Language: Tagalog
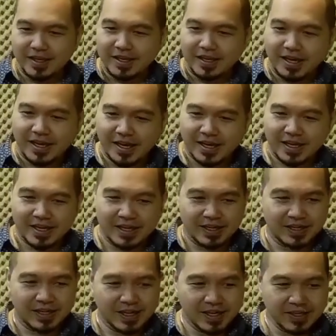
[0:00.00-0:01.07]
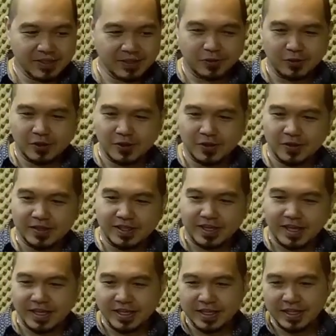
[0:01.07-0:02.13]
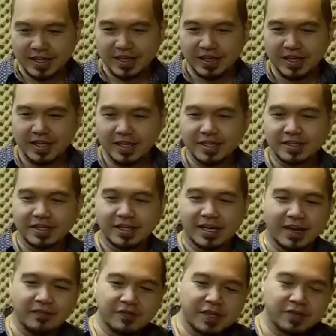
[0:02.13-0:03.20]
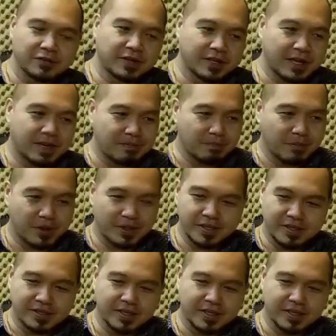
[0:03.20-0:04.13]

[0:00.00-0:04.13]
uh, ah, nani si doktor sa kahanginan, ang live na to na number